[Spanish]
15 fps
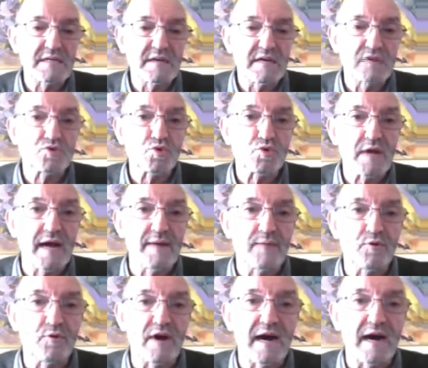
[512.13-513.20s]
en su
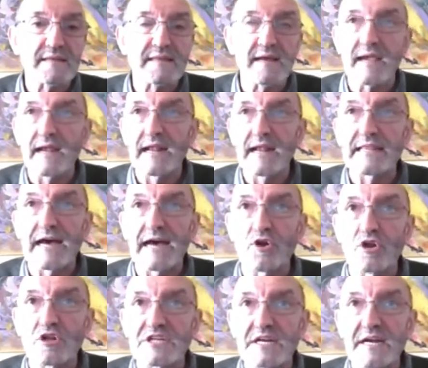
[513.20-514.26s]
campo hasta que el
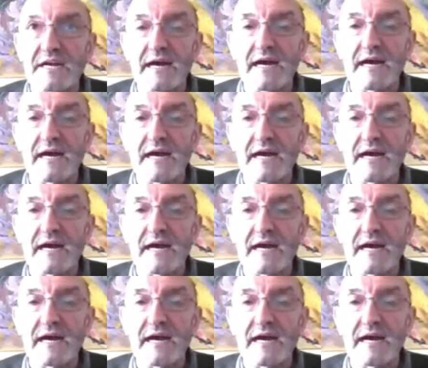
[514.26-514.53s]
etanol llega